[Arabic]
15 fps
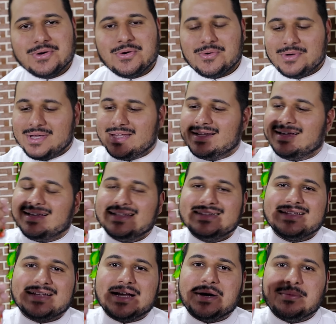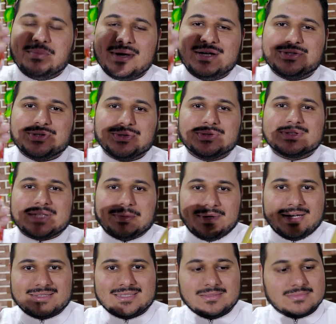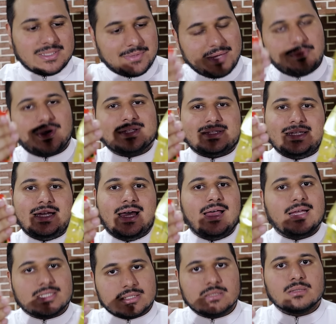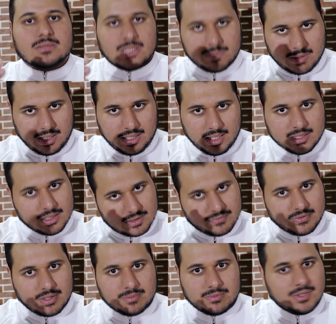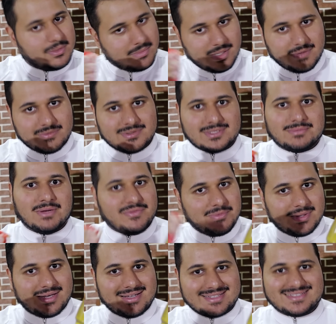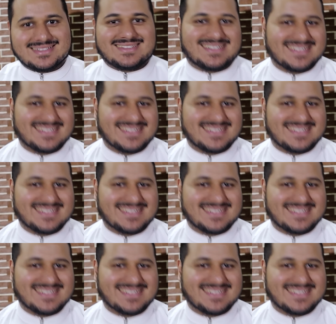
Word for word: وهنا عندنا معجون طماطم طبعا مغطيها ايش؟ تبي اعلان ادفع ابوي ما فيش ما في بلاش